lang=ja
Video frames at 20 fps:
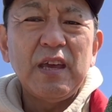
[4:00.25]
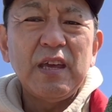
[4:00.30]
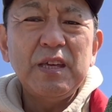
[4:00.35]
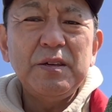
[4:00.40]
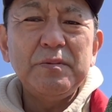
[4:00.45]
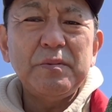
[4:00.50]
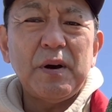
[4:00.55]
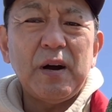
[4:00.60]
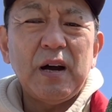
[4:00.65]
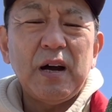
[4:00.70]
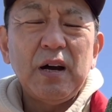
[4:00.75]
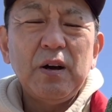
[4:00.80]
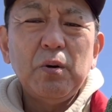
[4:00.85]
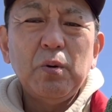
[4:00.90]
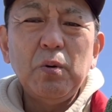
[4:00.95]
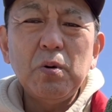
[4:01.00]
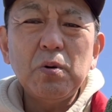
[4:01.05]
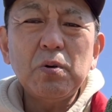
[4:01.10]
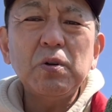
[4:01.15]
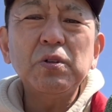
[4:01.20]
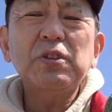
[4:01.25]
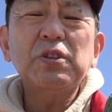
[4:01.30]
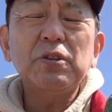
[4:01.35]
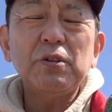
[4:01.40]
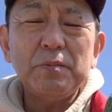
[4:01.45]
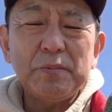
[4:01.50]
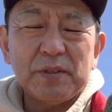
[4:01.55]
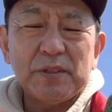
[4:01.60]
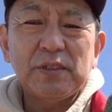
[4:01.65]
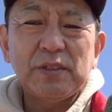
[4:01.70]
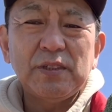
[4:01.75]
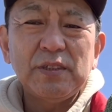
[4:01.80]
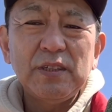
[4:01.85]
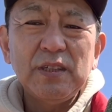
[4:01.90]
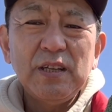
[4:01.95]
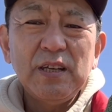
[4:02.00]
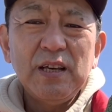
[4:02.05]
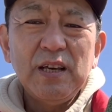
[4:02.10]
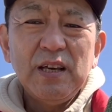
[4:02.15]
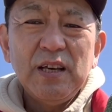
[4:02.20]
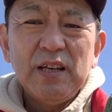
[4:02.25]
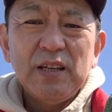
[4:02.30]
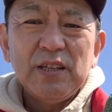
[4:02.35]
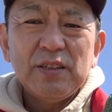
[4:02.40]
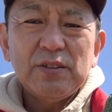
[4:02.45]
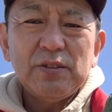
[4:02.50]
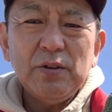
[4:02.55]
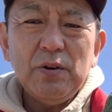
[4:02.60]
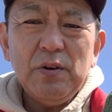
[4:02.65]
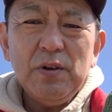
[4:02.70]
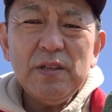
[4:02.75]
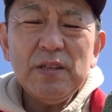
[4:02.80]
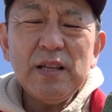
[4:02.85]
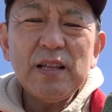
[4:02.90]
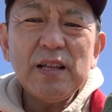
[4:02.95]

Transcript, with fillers: 今、横行しております。そういった